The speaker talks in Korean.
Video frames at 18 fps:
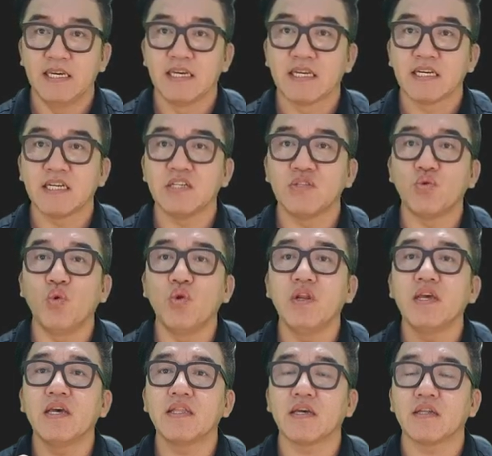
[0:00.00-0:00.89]
그
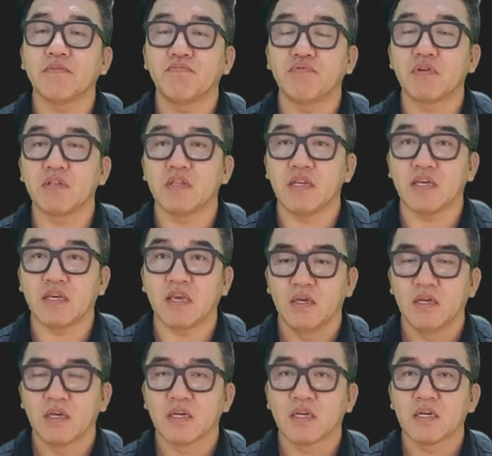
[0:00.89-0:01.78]
논리에 대해서 풀어드릴게요
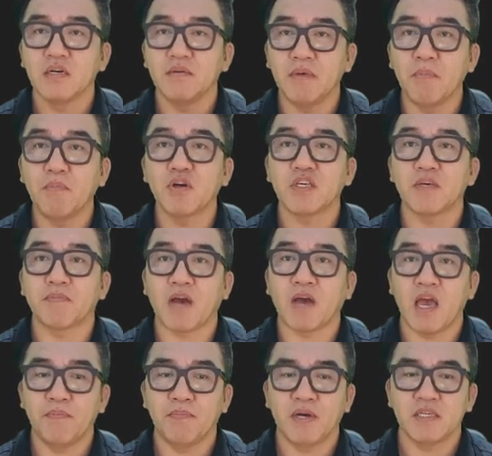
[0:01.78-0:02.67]
그 멤버십
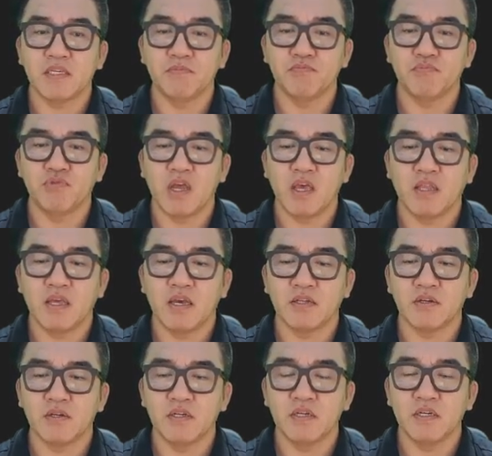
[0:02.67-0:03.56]
가입하신 분에
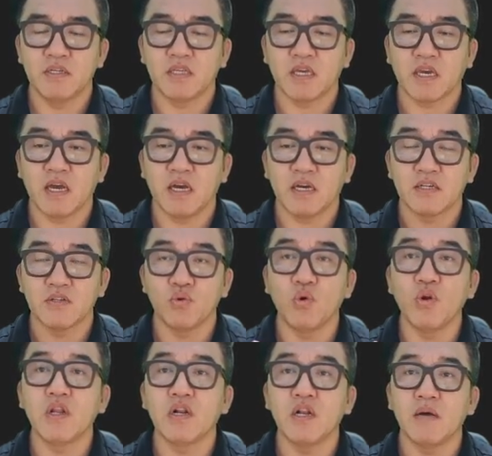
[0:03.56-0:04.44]
대해서는 제가 그
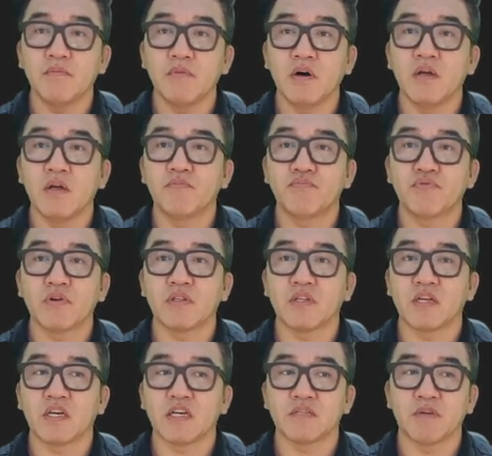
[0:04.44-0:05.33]
논리를 한번 풀어드리겠습니다.